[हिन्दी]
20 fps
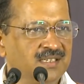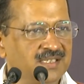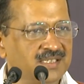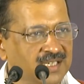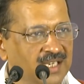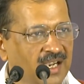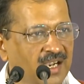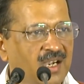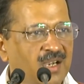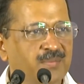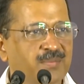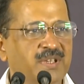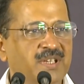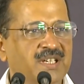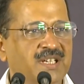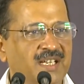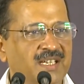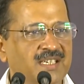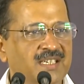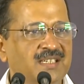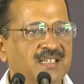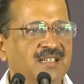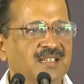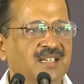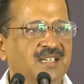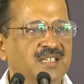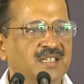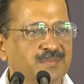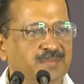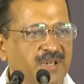यहां भी कहीं ना
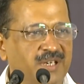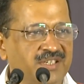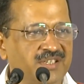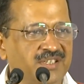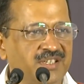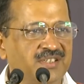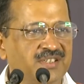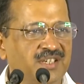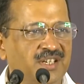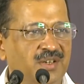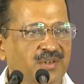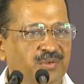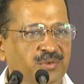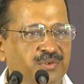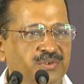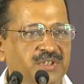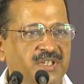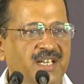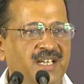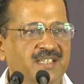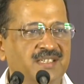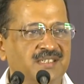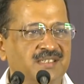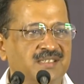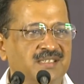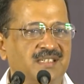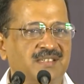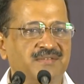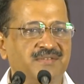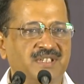कहीं भ्रष्टाचार होता है
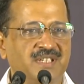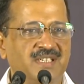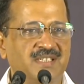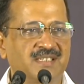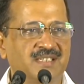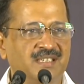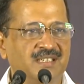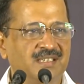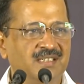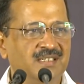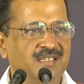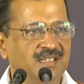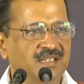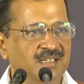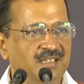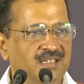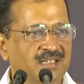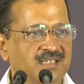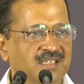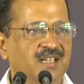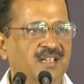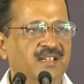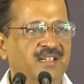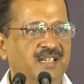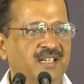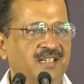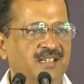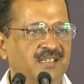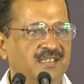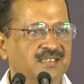जिसकी वजह से नशा
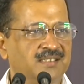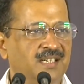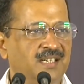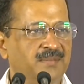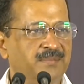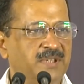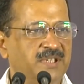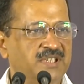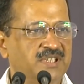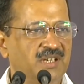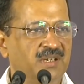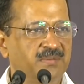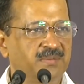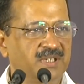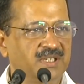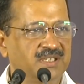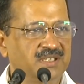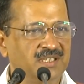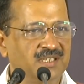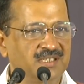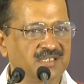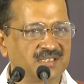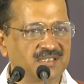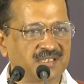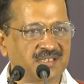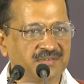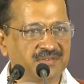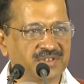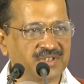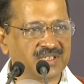एंटर करता है पंजाब के अंदर
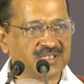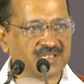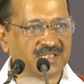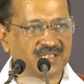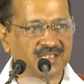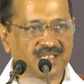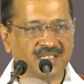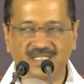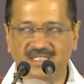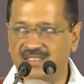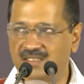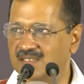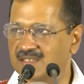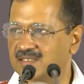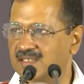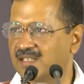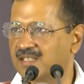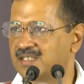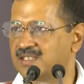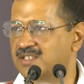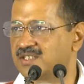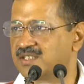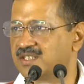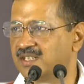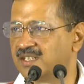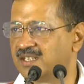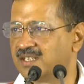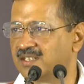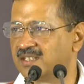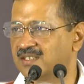जिसकी वजह से ये सारी चीज़ें
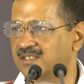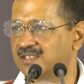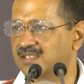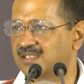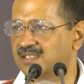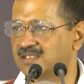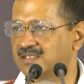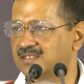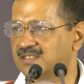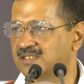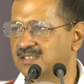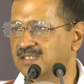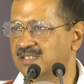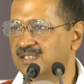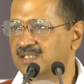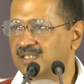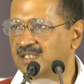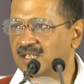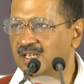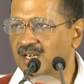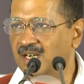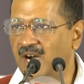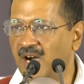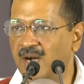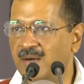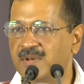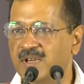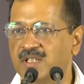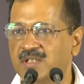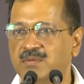एंटर करती है
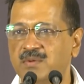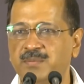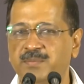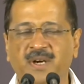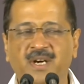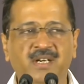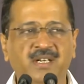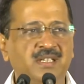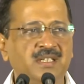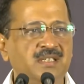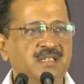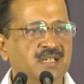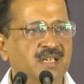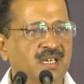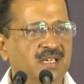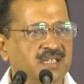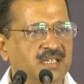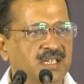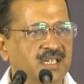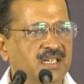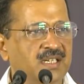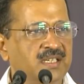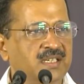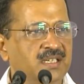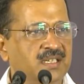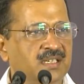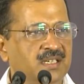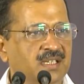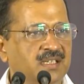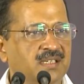आम आदमी पार्टी अकेली
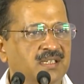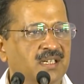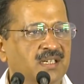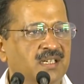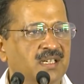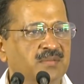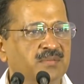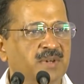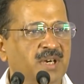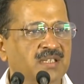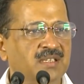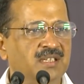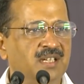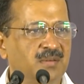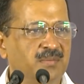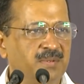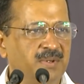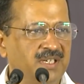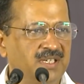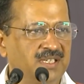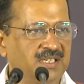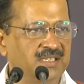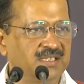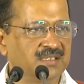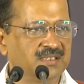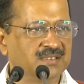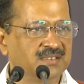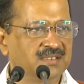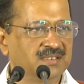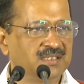कट्टर ईमानदार पार्टी है